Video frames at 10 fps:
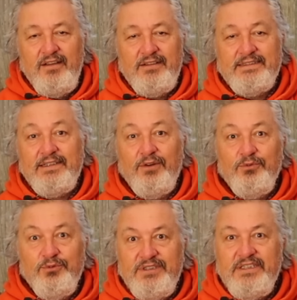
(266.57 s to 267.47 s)
Euh,
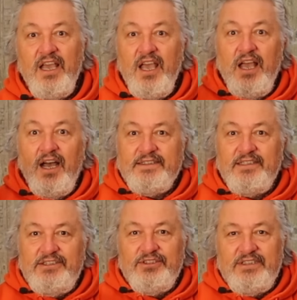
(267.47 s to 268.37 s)
on nous dit
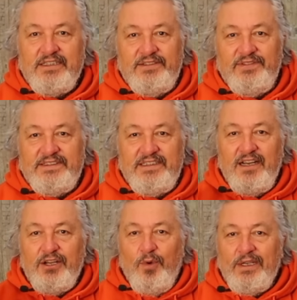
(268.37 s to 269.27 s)
intelligence
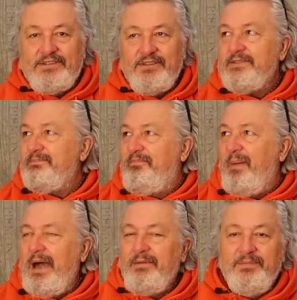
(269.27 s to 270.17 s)
artificielle, croissance,
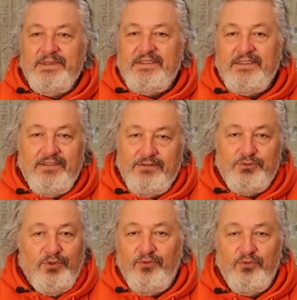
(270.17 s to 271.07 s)
bam, et puis
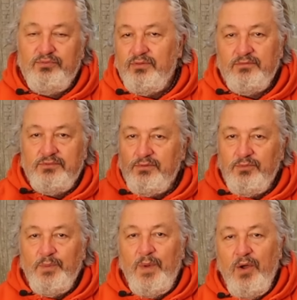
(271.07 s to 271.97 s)
on s'en fout, tout, tout,
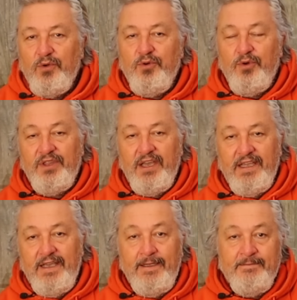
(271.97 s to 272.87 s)
le monde part en courant
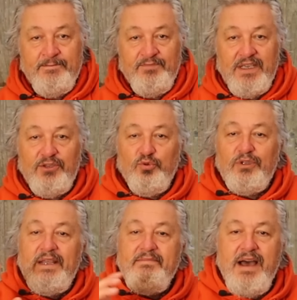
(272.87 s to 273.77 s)
derrière. Et
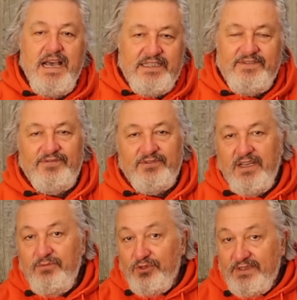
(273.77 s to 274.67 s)
toutes les bases
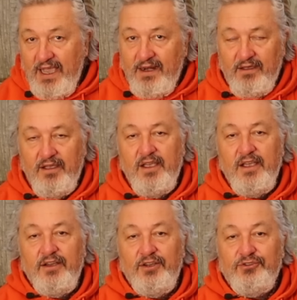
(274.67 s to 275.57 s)
fondamentales
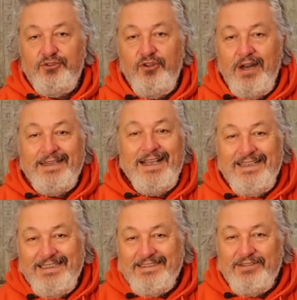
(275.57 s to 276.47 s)
euh, de
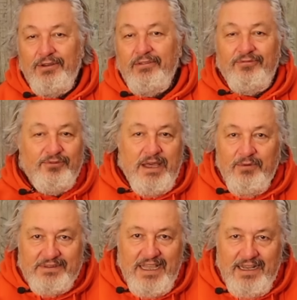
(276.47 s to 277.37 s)
l'analyse euh,
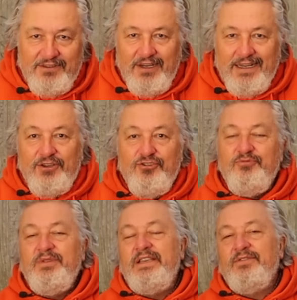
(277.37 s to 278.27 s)
fondamentale de
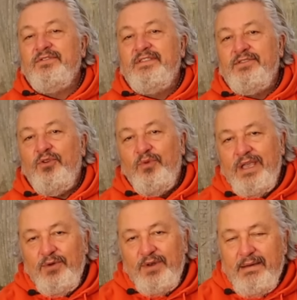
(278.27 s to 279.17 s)
l'économie, en se disant
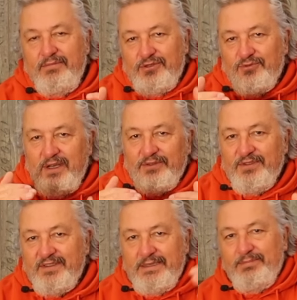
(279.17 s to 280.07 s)
oui, on a besoin
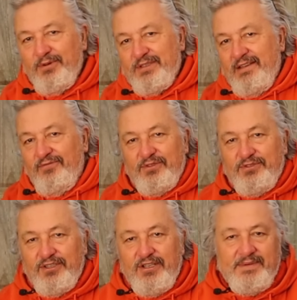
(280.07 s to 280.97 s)
de ci pour que ça
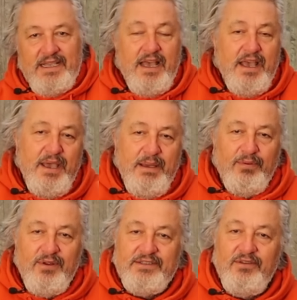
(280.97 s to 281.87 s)
fonctionne comme ça.
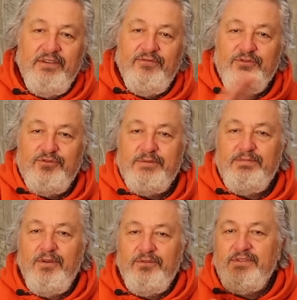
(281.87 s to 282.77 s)
Pour l'instant, il faut
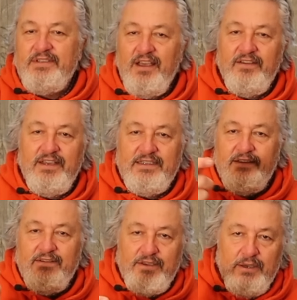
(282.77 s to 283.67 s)
juste prendre une serviette
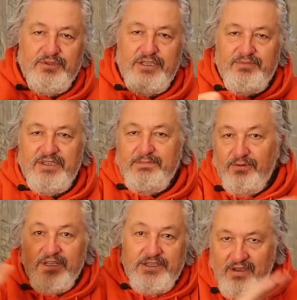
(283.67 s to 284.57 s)
avec un petit pchit
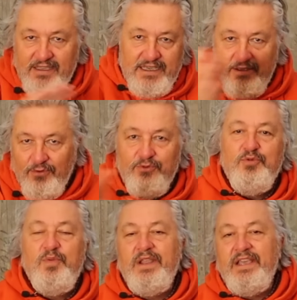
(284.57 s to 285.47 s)
pour nettoyer. On
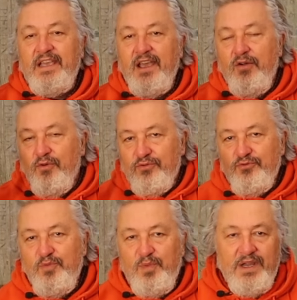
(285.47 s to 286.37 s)
oublie,
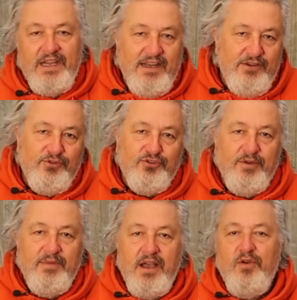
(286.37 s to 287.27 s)
on oublie les lieux
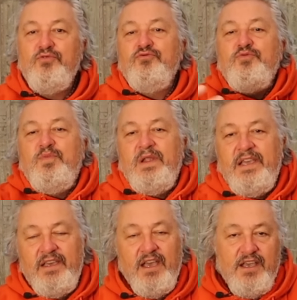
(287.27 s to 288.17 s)
communs, on
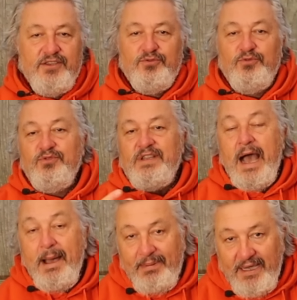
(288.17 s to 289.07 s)
oublie ce qu'on nous
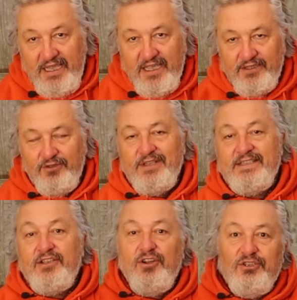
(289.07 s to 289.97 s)
a appris dans
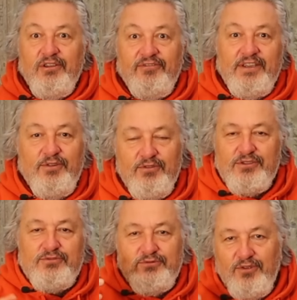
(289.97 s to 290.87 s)
les écoles de
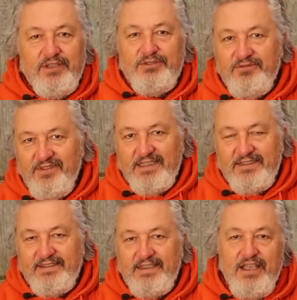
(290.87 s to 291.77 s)
finance ou dans les
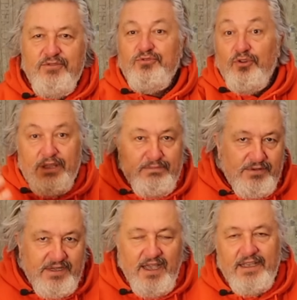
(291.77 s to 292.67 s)
universités ou dans les
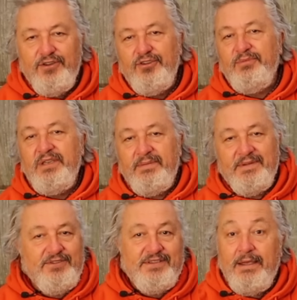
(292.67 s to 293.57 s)
bouquins économiques
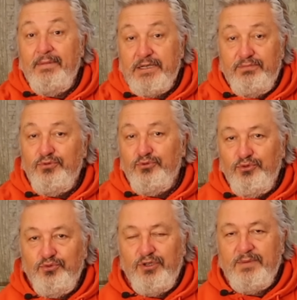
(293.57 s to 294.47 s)
parce que ça marche plus
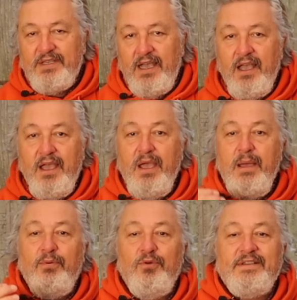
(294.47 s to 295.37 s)
du tout comme ça.
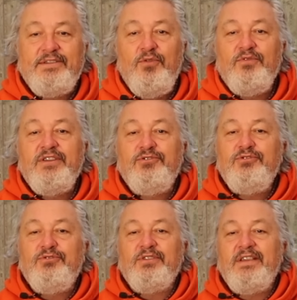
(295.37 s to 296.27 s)
Pour l'instant, on est
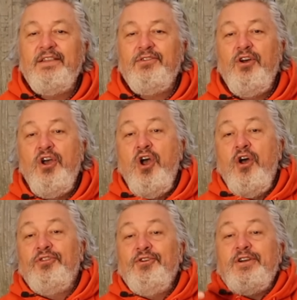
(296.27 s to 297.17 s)
juste en train de
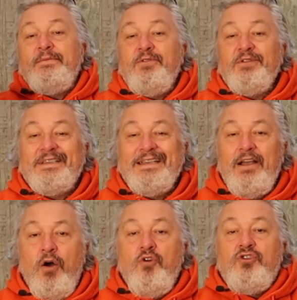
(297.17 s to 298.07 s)

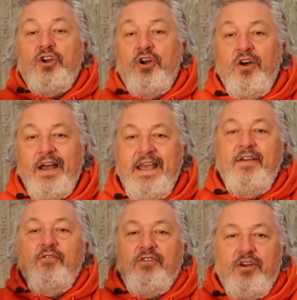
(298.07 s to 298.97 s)
d'augmenter encore
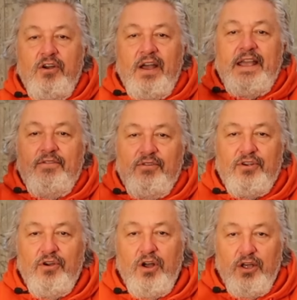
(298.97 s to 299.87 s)
et encore et
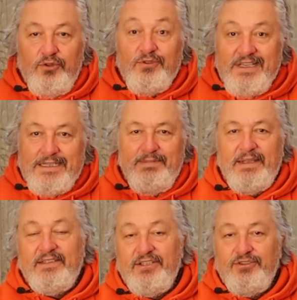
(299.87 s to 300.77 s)
encore nos
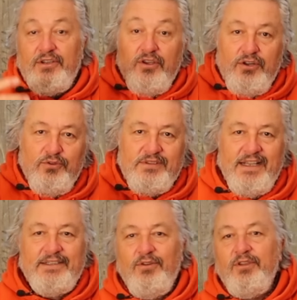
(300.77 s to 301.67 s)
expectations, nos
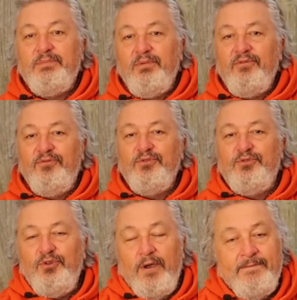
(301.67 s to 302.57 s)
attentes pour le
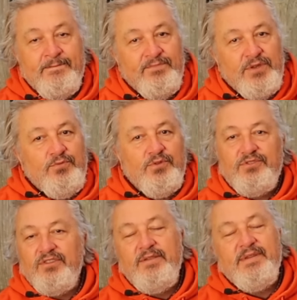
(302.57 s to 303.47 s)
futur, où on se dit